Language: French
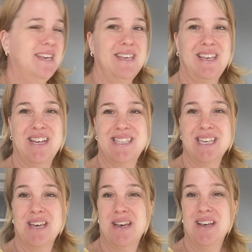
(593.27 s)
il a
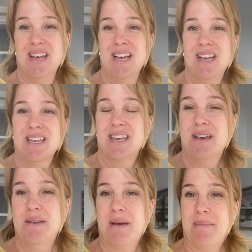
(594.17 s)
dit que,
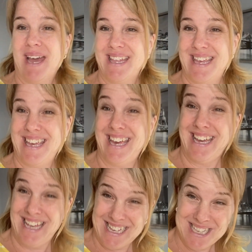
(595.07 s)
que ma mère était
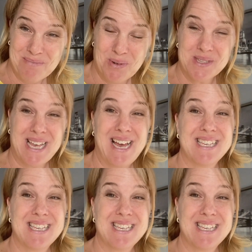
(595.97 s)
guérie à 100%,